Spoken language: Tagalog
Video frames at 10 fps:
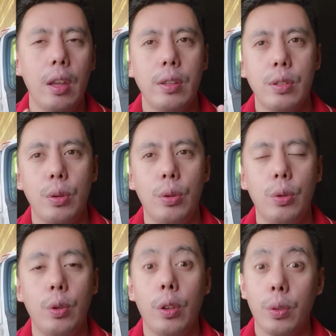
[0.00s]

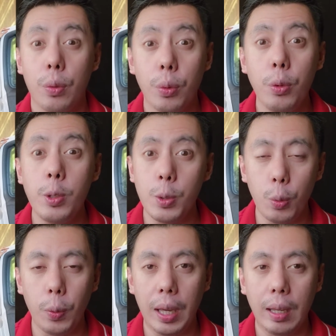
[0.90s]
So, through
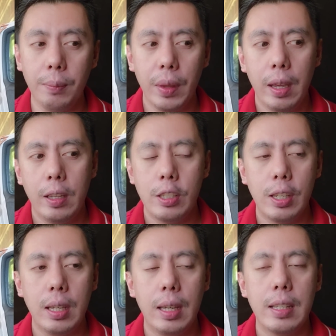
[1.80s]
suing,
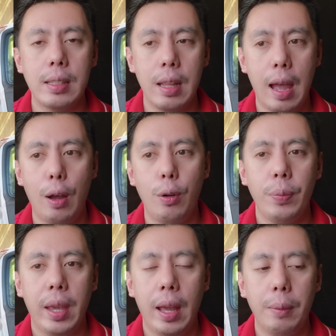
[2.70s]
she is
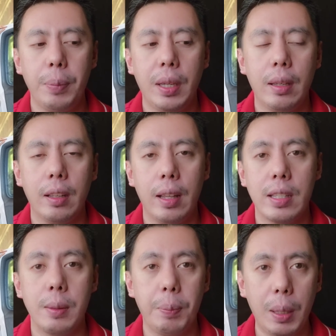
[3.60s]
now helping
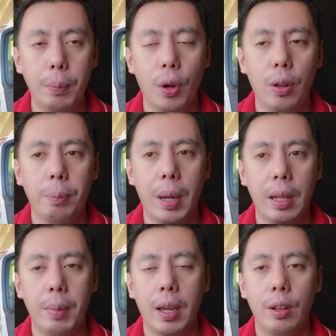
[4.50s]
these people
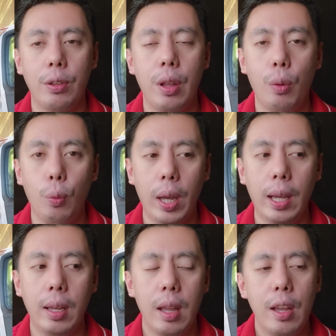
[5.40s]
para magkaroon ng
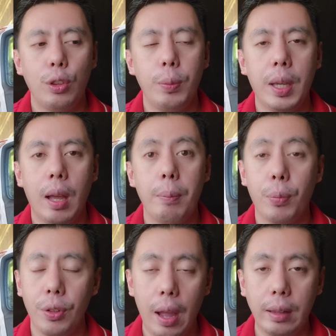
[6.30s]
way to become
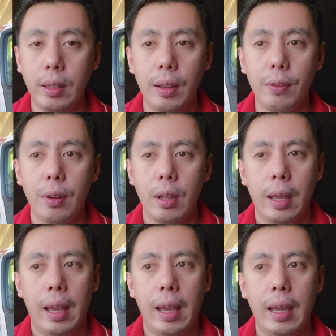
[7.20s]
productive
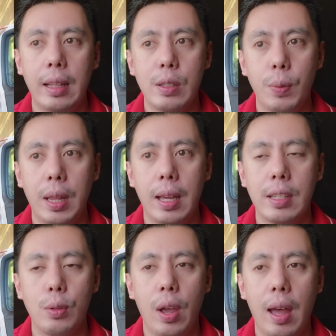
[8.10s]
and as well
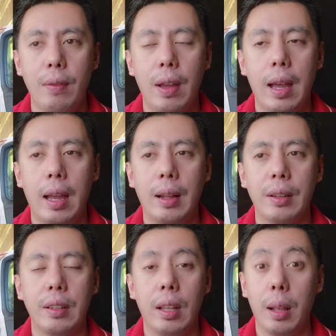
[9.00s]
as to have
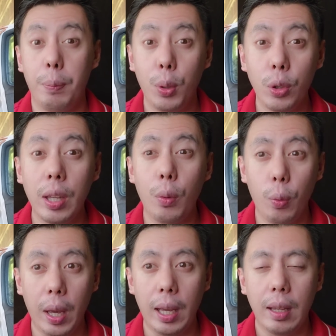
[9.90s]
a therapeutic
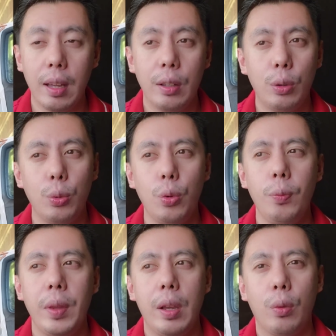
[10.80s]
way
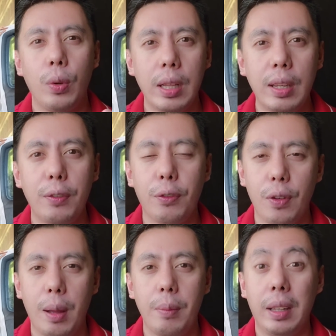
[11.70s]
to relieve
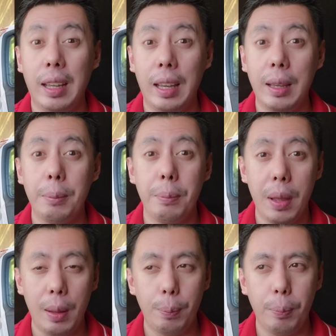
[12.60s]
from a
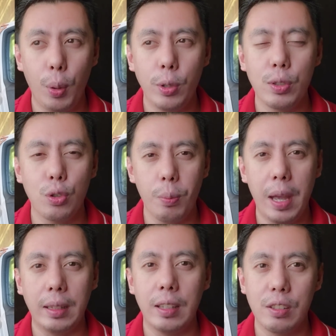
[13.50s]

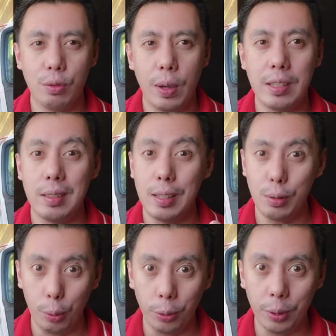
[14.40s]
post-traumatic stress
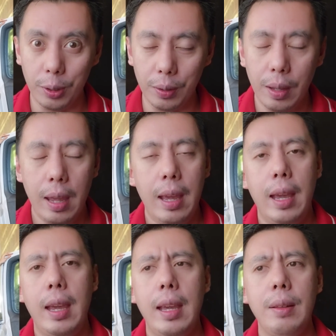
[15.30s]
disorder.
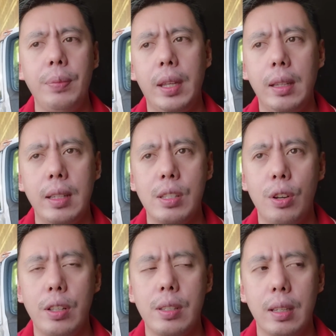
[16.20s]
And in this
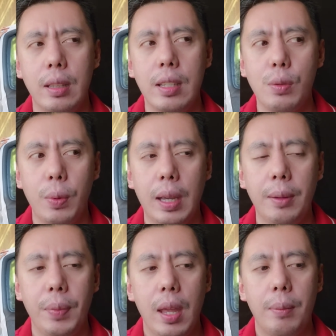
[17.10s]
in this
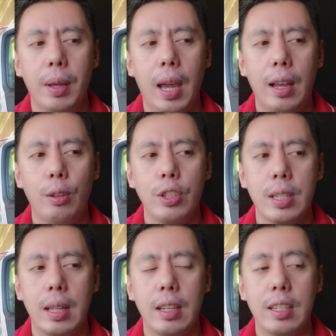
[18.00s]
way, magkakaroon
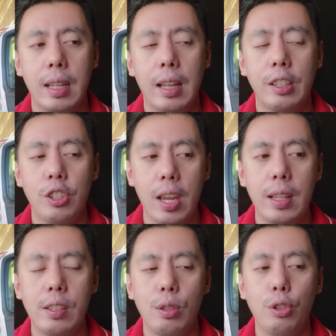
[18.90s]
siya ng
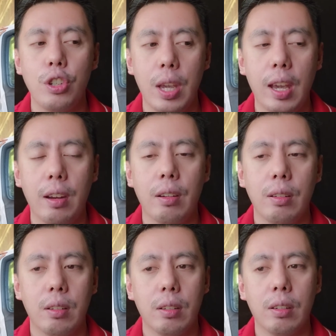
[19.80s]
chance to share
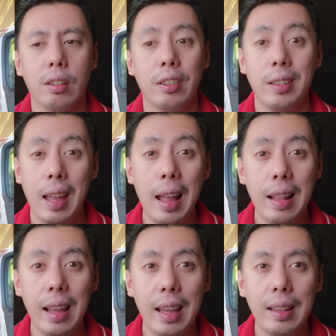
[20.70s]
her
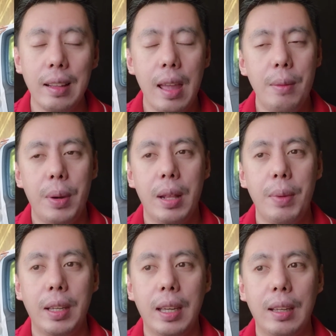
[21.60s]
talent para
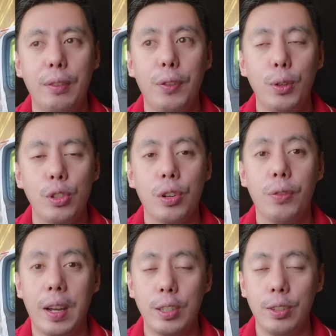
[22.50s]
maging future
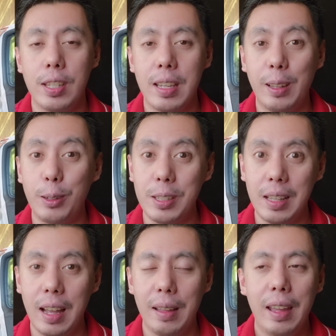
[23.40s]
fashion designer
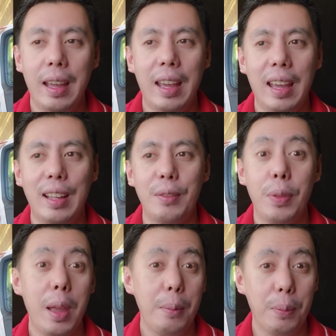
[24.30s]
sila. And
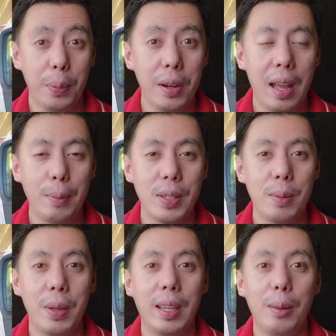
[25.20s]
perhaps
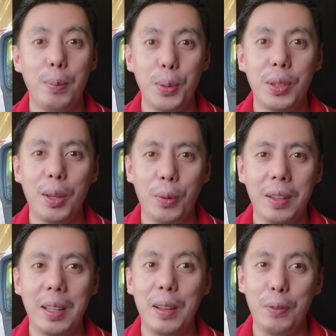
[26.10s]
maging beauty
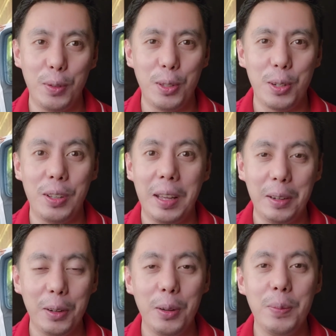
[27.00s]
queen in the future like
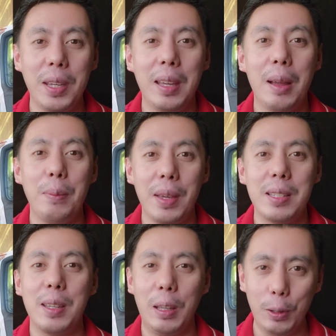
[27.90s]
her being a
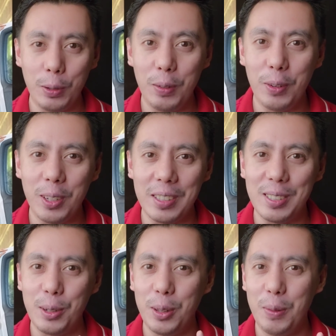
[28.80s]
Miss
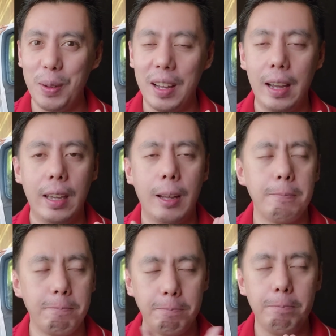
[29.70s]
Universe. O, ba diba? Kaya,
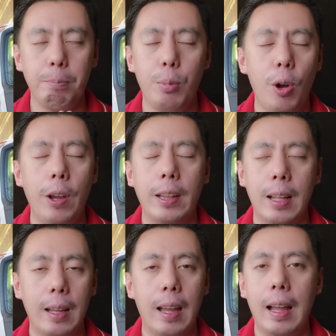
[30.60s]
mm, bongga
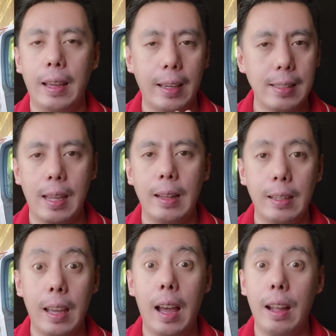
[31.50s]
talaga ang eksena
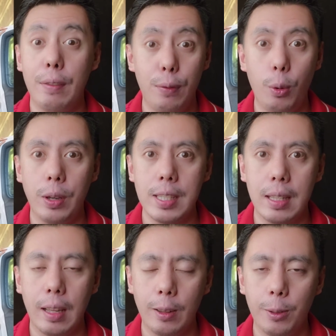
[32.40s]
niyang advocacy
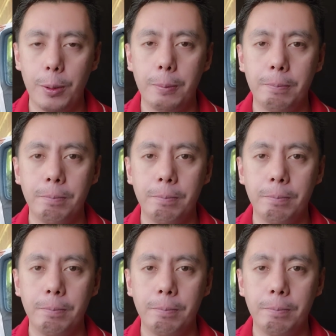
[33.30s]
na ito.